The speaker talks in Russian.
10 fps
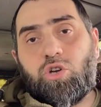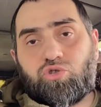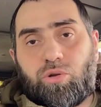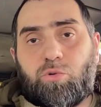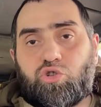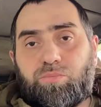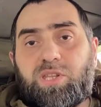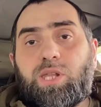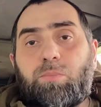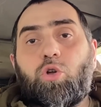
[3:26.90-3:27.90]
что может
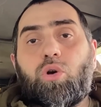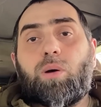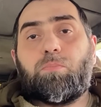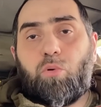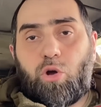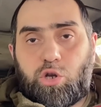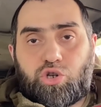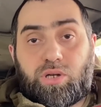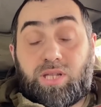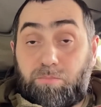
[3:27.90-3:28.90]
быть намного
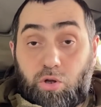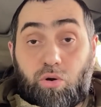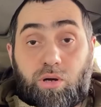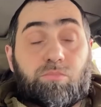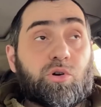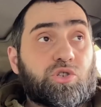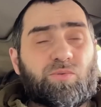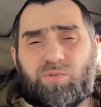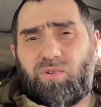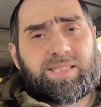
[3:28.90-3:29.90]
больше. Намного больше.
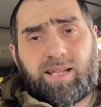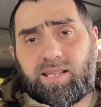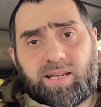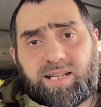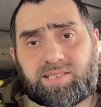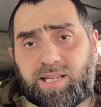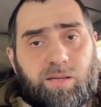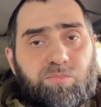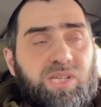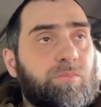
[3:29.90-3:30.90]
В 2-3 раза
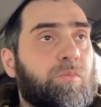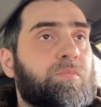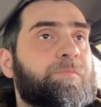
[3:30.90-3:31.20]
как минимум.